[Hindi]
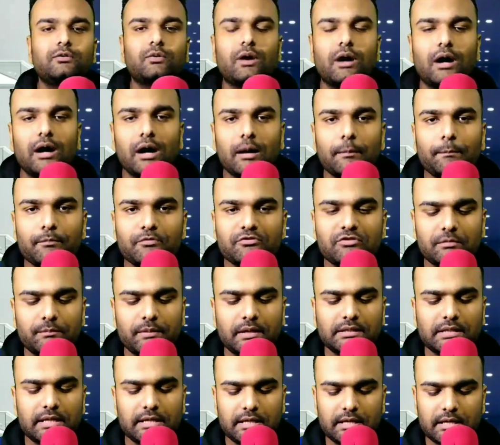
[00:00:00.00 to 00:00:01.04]
तो आप मुझे
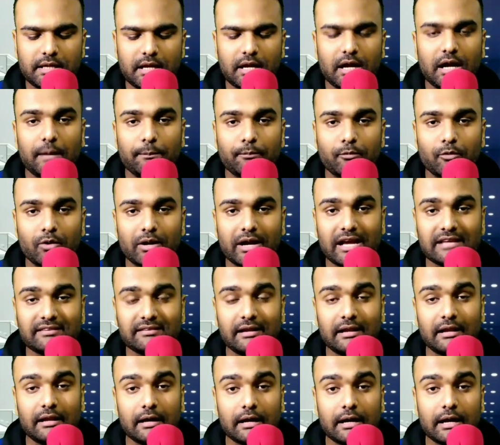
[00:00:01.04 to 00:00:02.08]
बताइए कि आपको
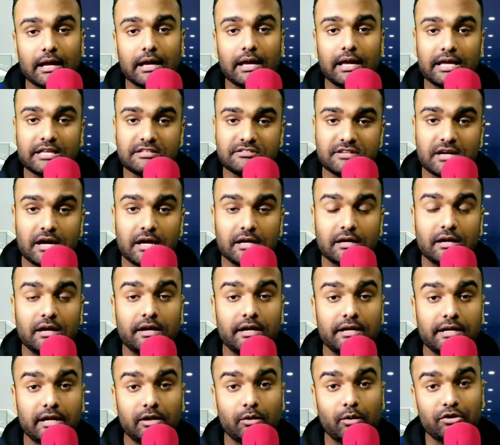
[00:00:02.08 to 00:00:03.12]
कैसा लग रहा है जान
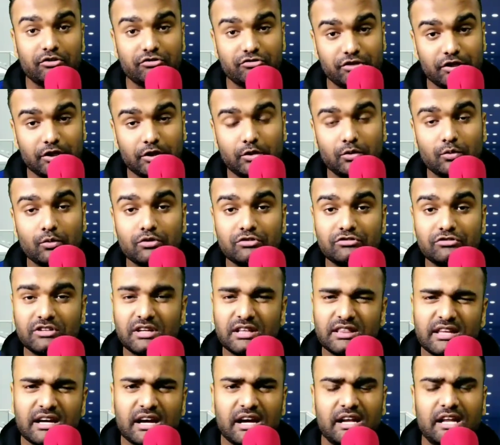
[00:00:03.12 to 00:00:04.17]
के टेन और जी टू
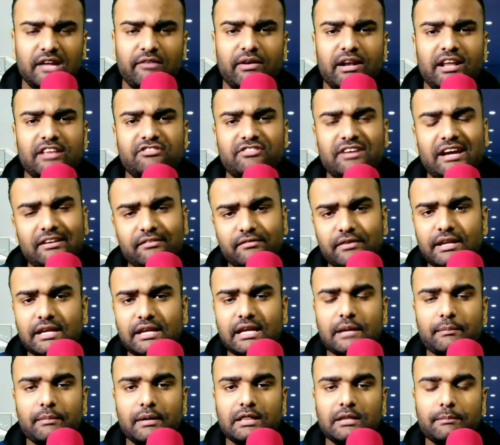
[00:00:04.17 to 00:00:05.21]
जल्द आने वाला जनवरी
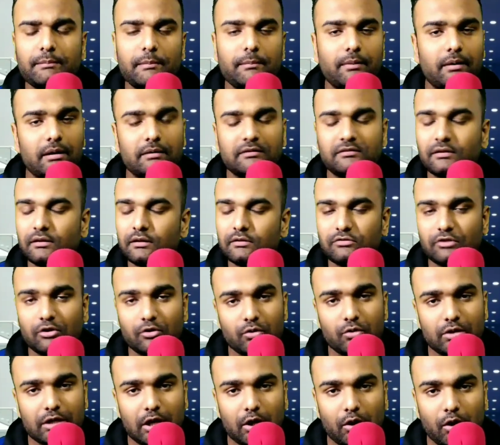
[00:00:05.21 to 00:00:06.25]
के मंथ में
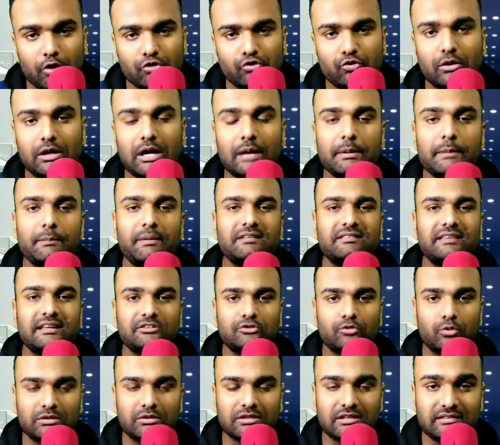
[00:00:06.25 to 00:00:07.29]
ज़रूर ये लॉन्च होगा अभी बस
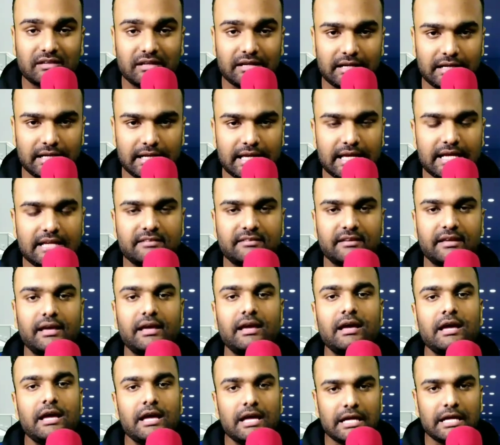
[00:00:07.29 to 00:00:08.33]
एक छोटा सा लीक्स
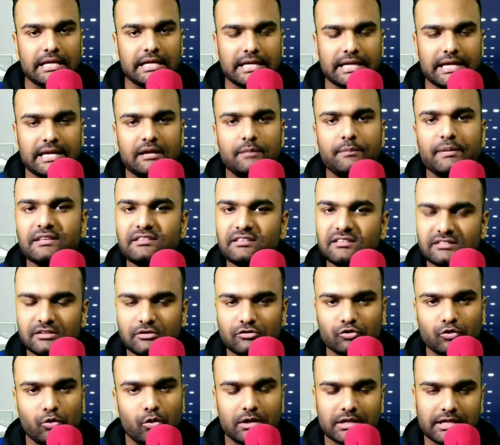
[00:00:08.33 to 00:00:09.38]
है गीक बेंच
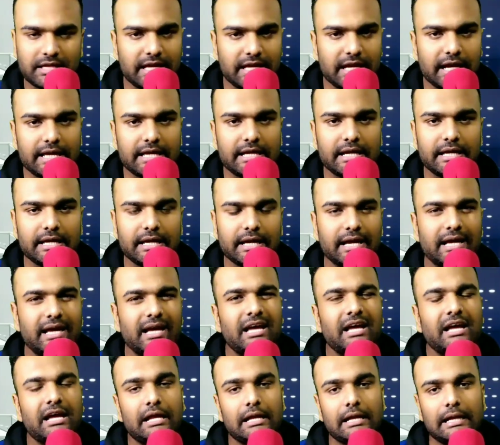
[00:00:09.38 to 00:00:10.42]
इसकी स्कोर दिखाई गई है
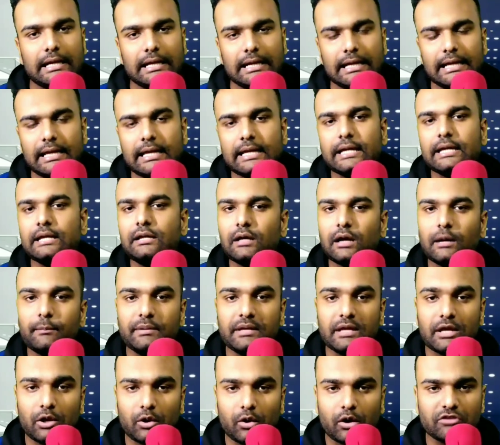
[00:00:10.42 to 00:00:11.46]
लेकिन अब
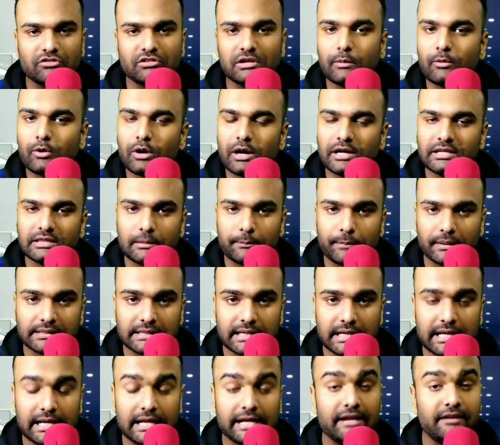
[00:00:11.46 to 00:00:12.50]
ये लॉन्च कब होगा इतना
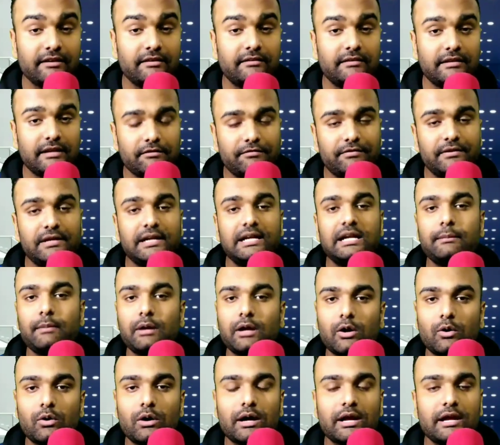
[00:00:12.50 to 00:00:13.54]
पता नहीं लेकिन डेफिनेटली
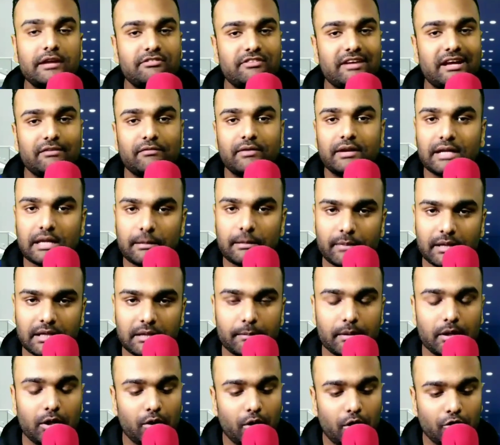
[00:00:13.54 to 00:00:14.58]
मैं कहूँगा कि जनवरी के
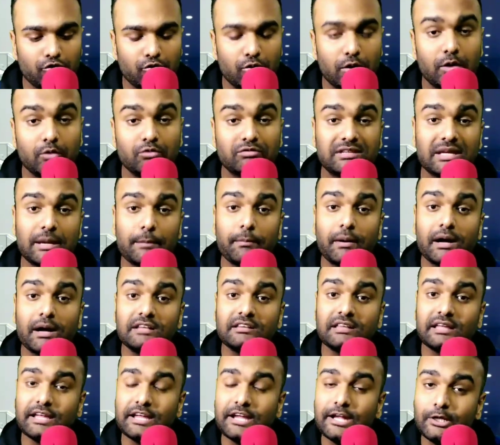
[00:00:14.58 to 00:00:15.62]
मंथ में लॉन्च होगा उसके
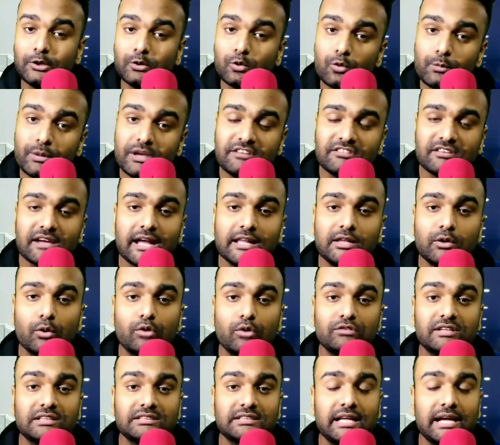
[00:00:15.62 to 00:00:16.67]
बाद ई e टू भी शायद
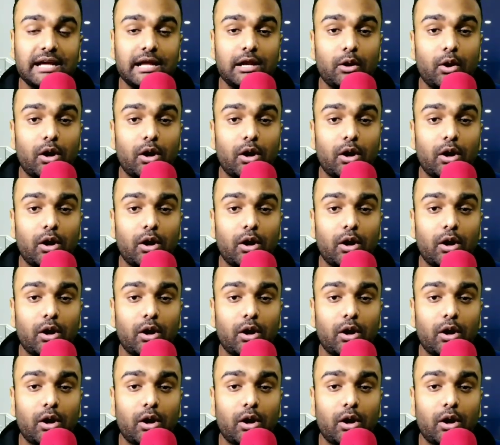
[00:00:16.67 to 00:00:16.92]
हो सकता है